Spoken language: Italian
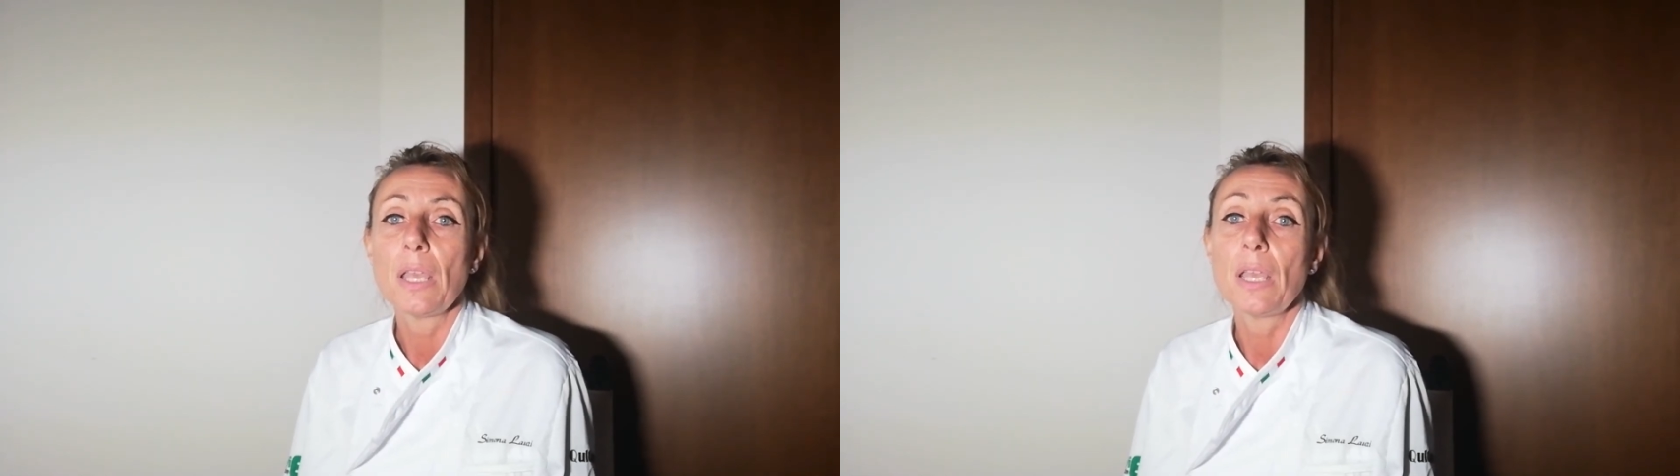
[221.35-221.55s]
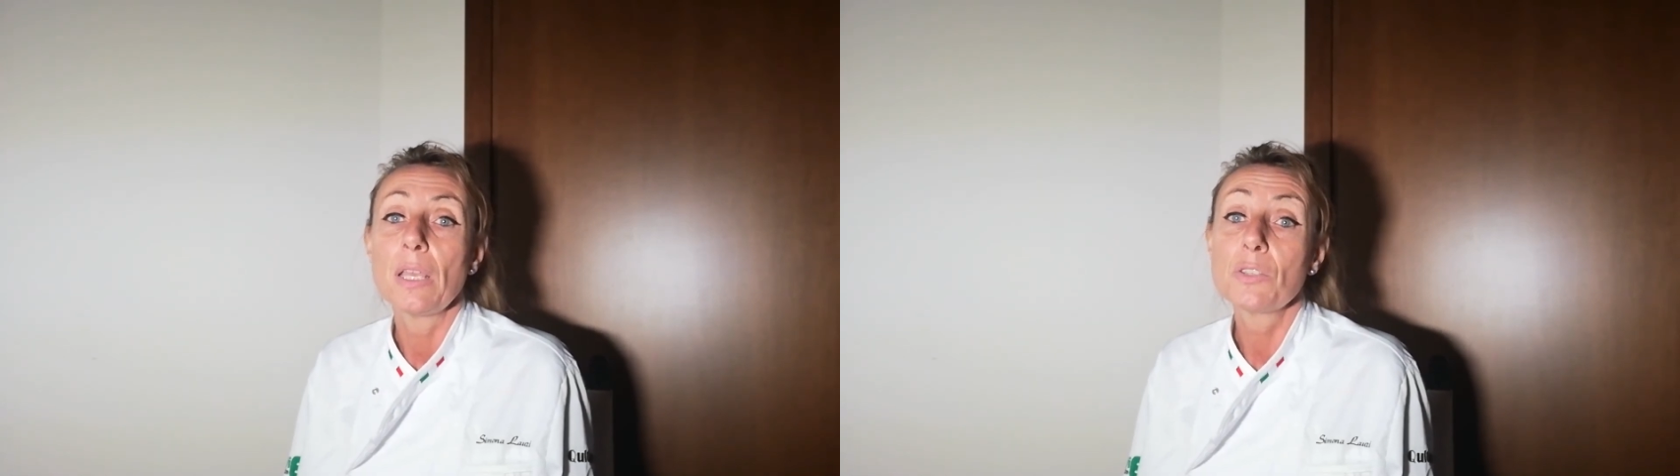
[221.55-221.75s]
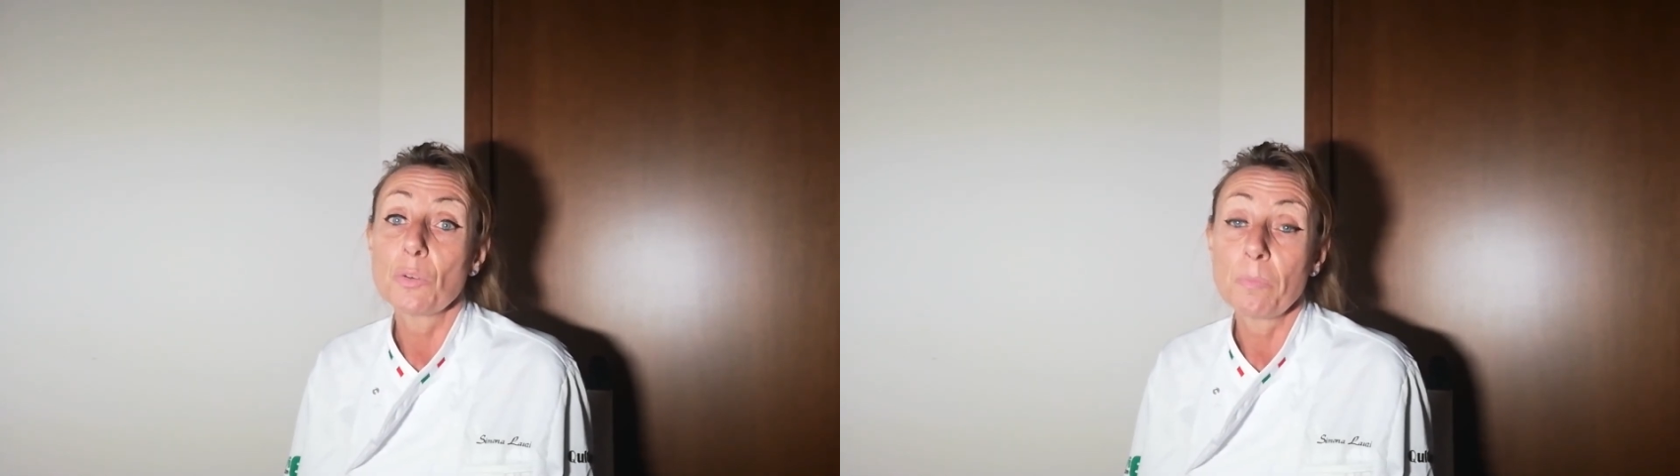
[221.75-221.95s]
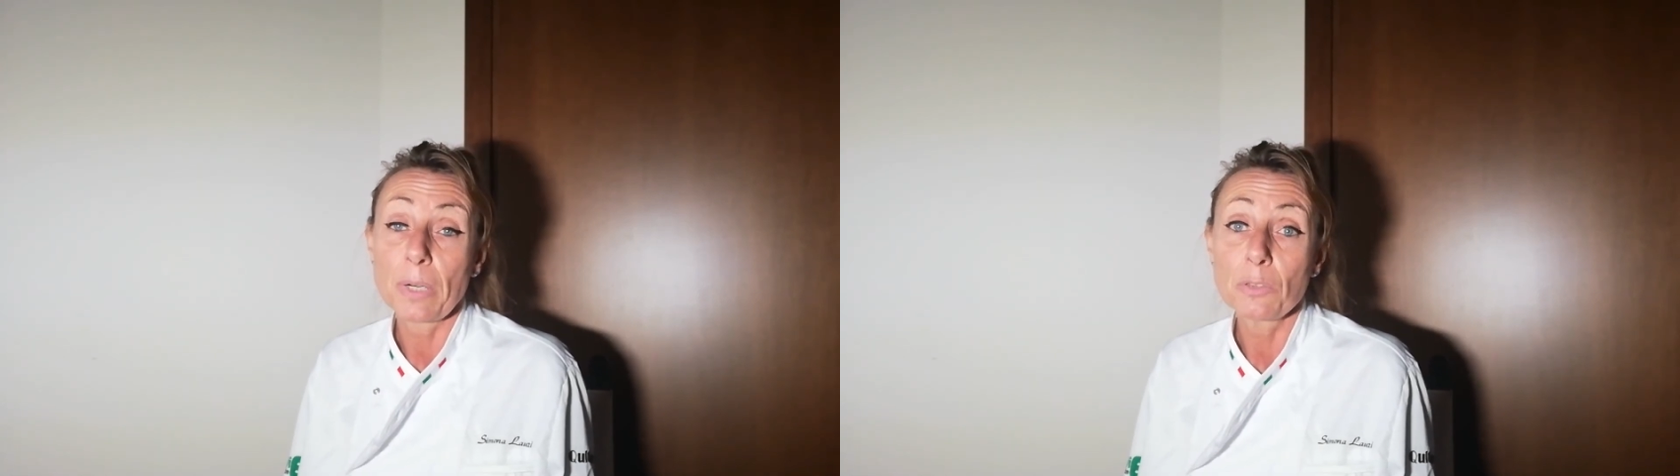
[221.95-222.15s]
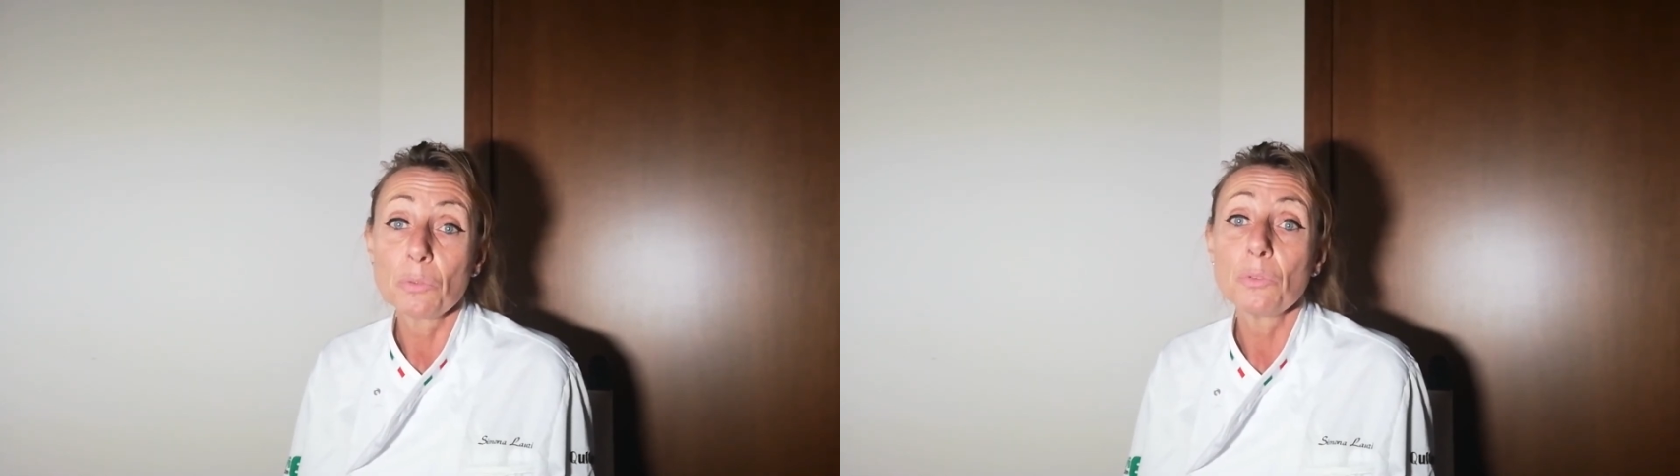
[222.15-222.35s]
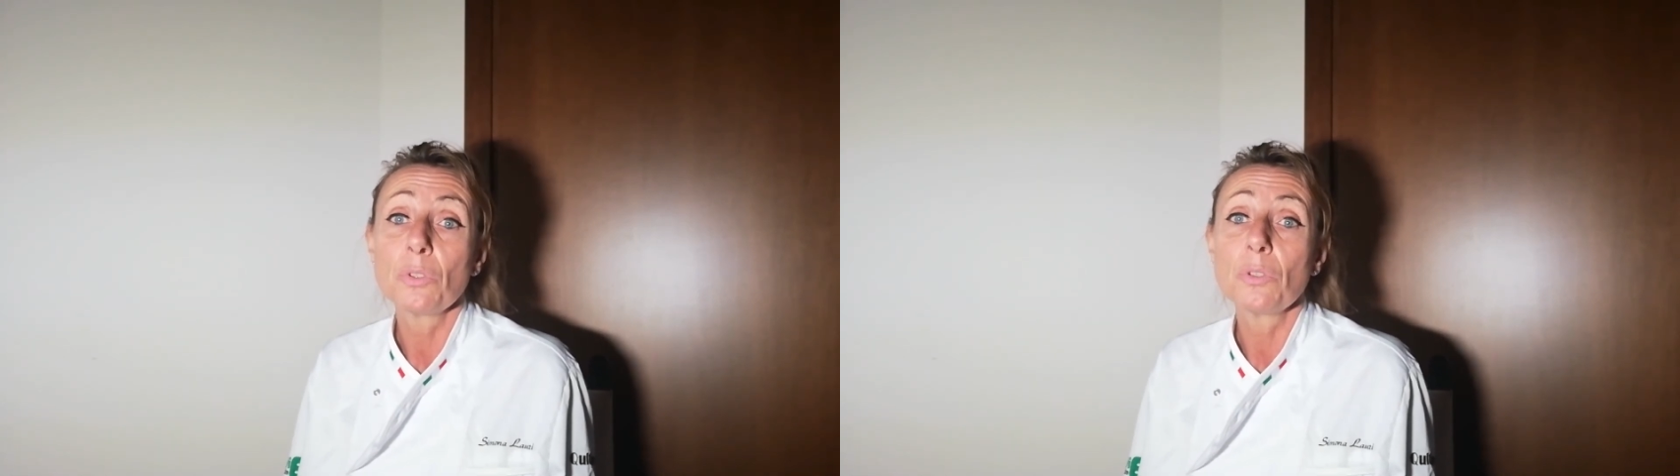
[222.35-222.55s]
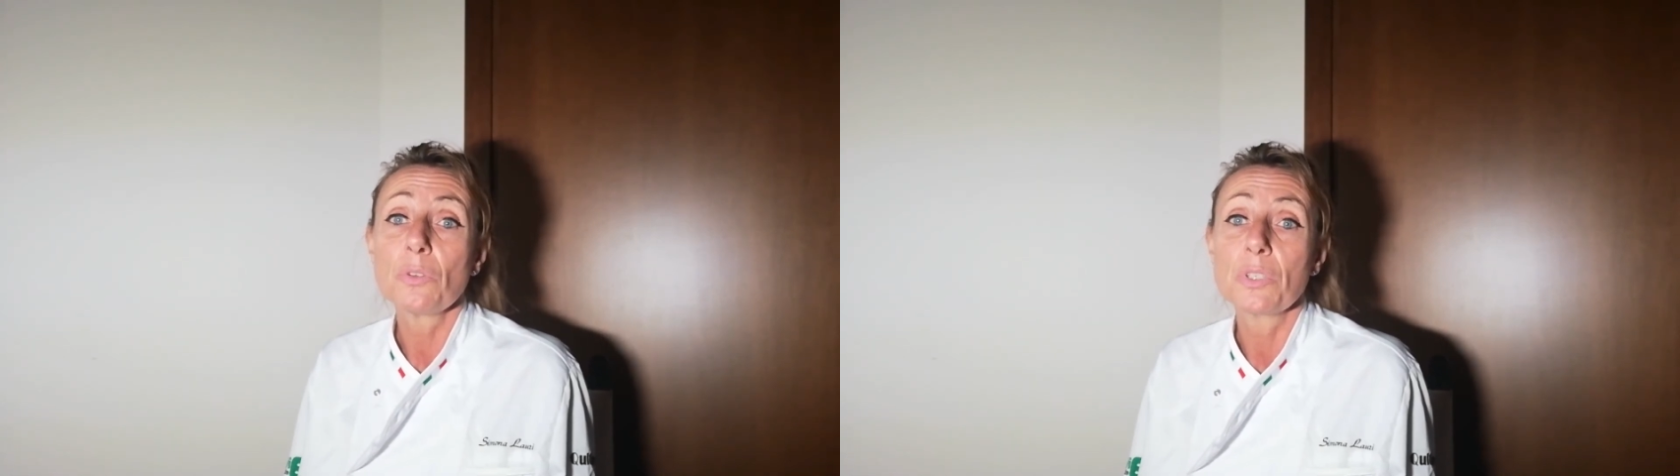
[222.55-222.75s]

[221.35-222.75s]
e soprattutto